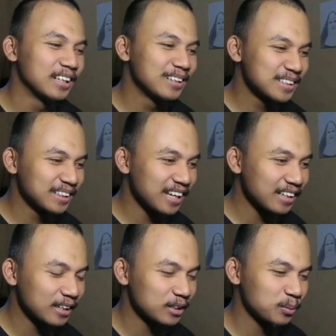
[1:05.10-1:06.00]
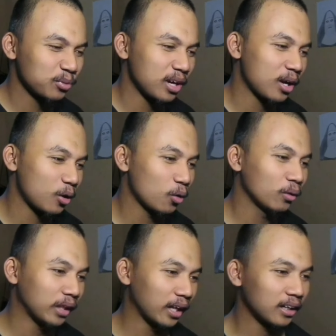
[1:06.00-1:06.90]
di sini ada sebuah
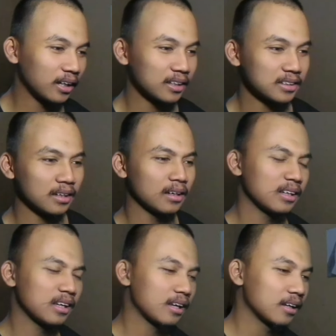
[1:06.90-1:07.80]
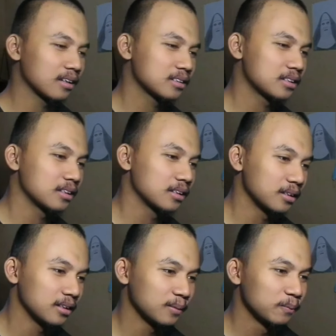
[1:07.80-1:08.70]
konten dari channelnya ya
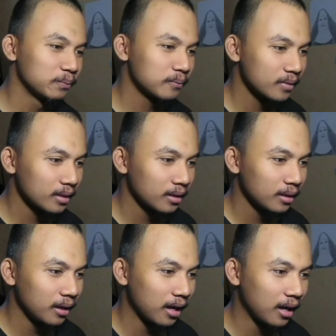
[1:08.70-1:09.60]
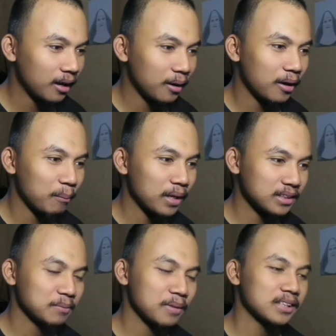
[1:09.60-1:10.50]
si uh, eh,
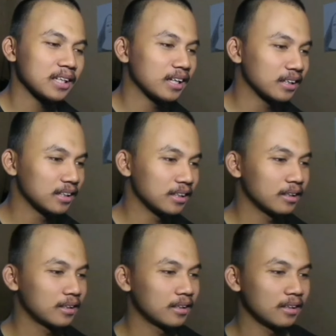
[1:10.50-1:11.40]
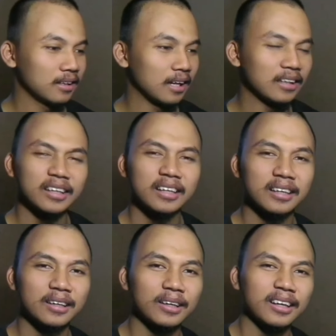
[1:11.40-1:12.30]
mas masnya ini
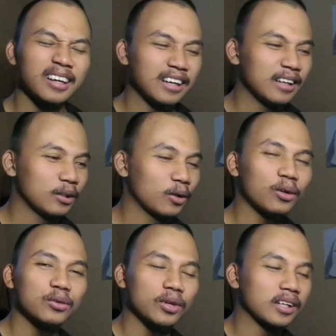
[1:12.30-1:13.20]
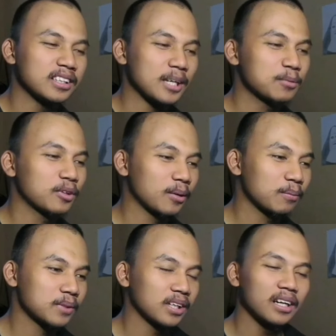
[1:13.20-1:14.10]
nanti tolong juga di subscribe
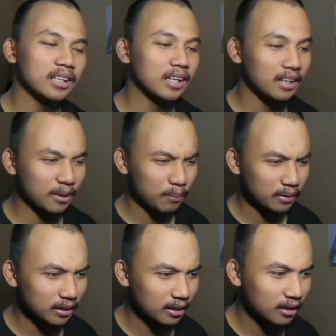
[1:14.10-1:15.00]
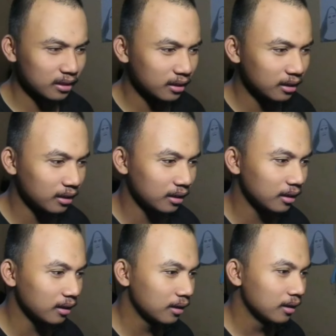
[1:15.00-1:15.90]
channelnya namanya
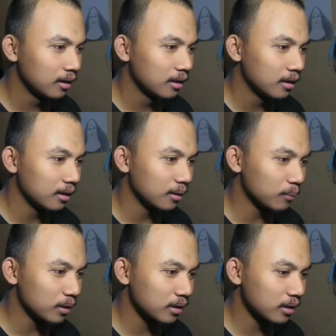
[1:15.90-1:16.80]
namanya